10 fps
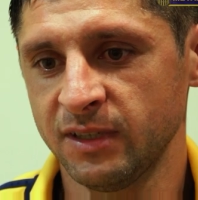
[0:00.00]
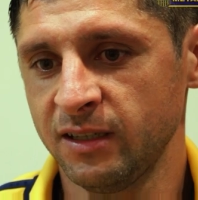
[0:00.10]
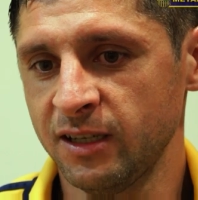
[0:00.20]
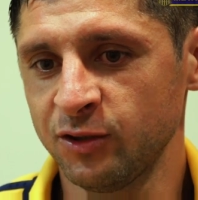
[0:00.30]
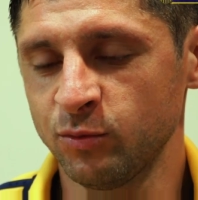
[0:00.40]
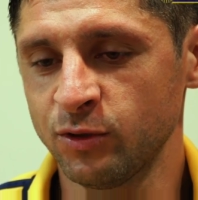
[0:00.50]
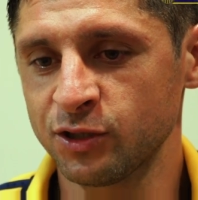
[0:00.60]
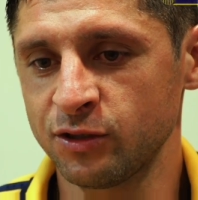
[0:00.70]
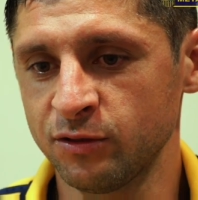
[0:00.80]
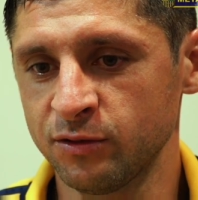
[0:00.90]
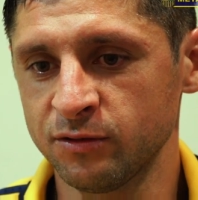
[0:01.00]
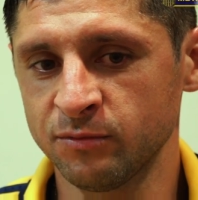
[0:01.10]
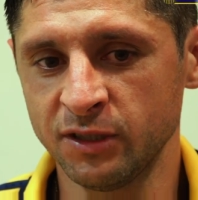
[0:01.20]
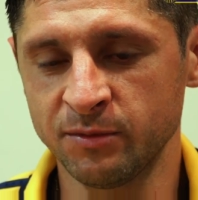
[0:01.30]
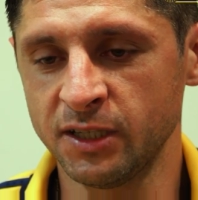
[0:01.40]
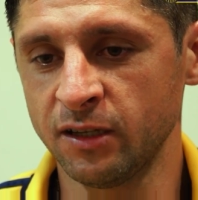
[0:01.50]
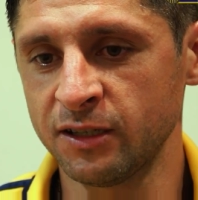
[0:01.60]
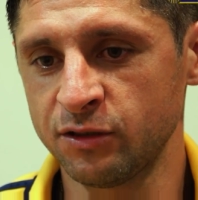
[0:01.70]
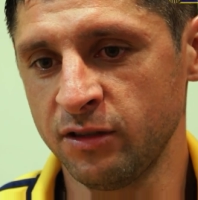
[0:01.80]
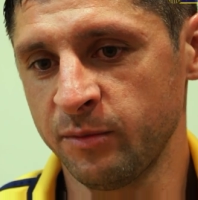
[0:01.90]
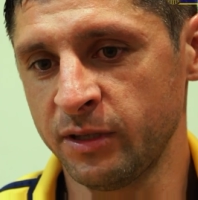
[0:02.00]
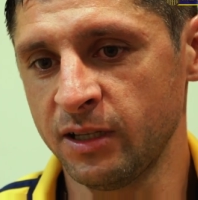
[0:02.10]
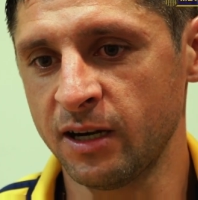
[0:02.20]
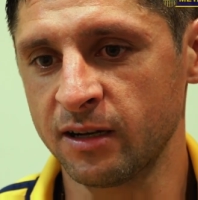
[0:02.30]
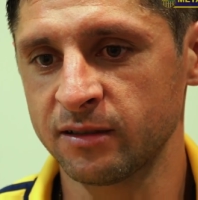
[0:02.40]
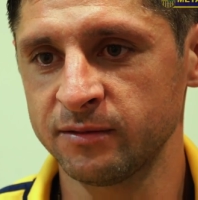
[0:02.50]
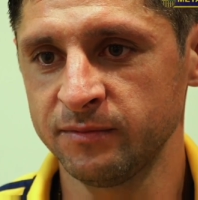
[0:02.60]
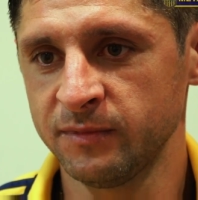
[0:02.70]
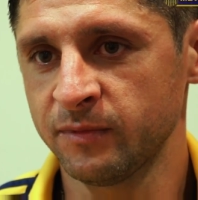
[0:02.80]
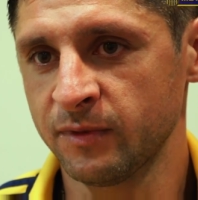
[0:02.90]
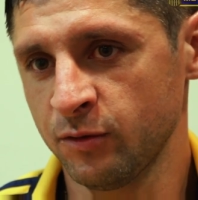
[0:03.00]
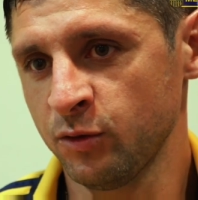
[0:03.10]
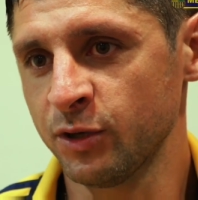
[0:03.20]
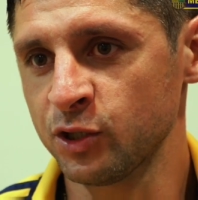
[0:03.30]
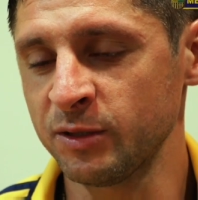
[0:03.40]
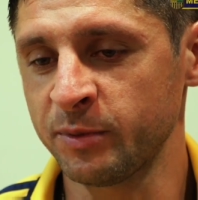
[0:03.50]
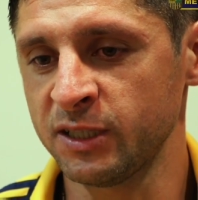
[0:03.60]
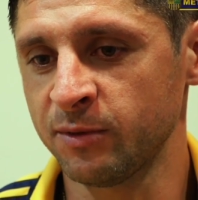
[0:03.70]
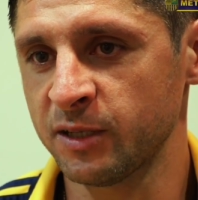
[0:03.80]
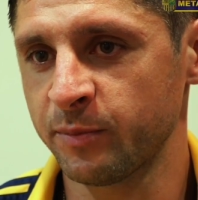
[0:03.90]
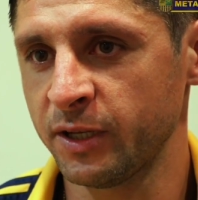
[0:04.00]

я думаю, что мы им сделали сегодня подарок. Ну и большое спасибо за